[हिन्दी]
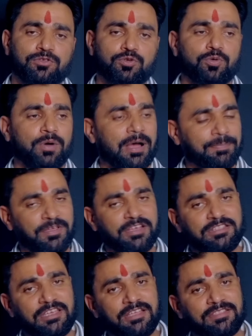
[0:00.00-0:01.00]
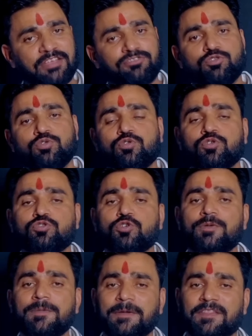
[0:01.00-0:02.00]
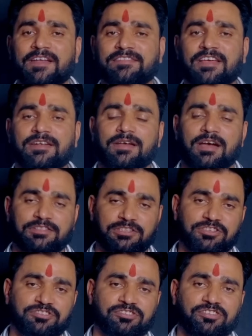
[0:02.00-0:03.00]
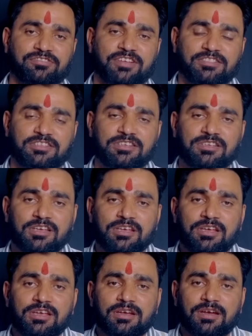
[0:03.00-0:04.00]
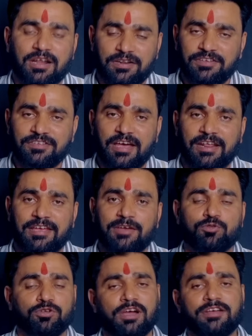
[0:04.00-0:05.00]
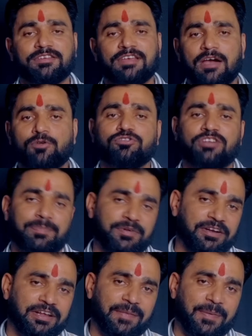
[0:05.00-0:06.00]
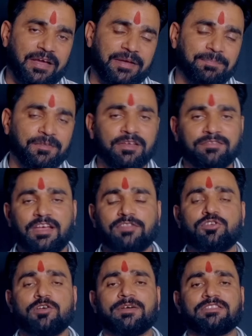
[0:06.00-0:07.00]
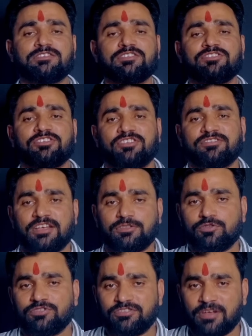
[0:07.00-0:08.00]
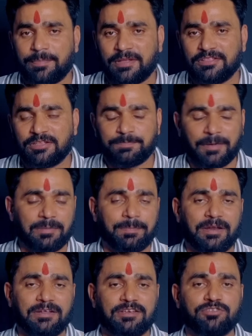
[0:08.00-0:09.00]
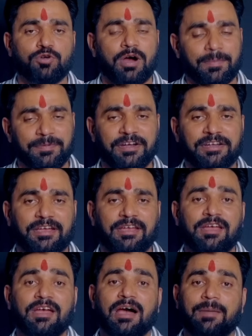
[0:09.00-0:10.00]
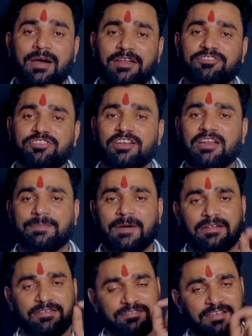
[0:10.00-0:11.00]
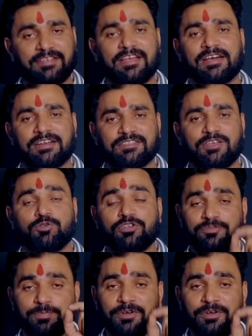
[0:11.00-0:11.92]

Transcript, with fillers: तो अब देखते हैं 10 जून को जो भी प्रदर्शन अतिथि शिक्षक साथी करने जा रहे हैं उनका क्या कुछ अपडेट आता है साथियों हम अतिथि शिक्षक साथियों से संबंधित पल पल की जो अपडेट है हमारे चैनल पर साझा करते हैं और इस